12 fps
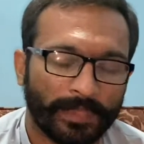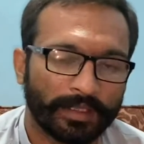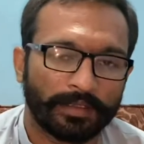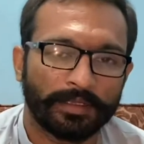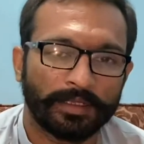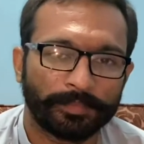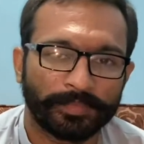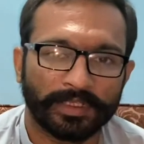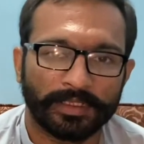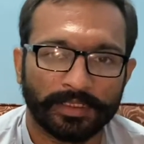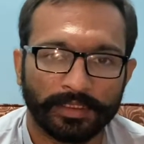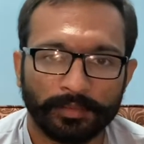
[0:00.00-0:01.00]
अपना
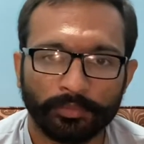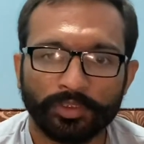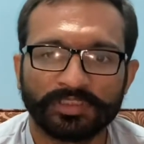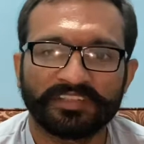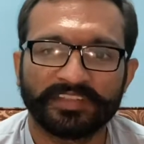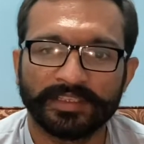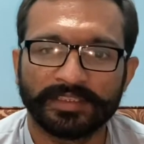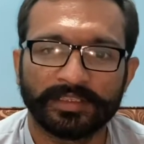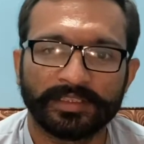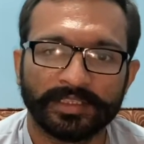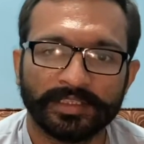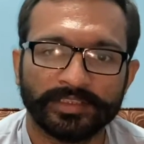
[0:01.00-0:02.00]
मोटरसाइकिल
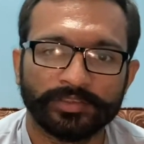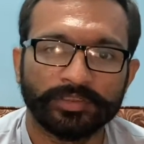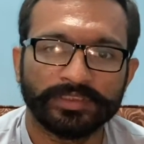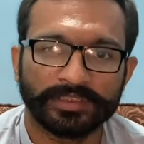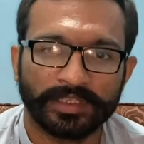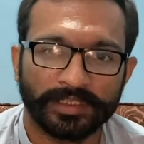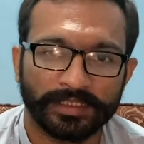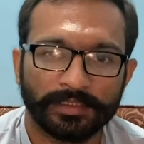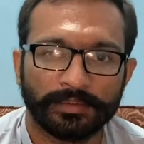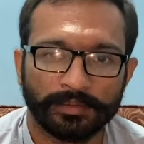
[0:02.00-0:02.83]
के लिए जो इंजन ऑयल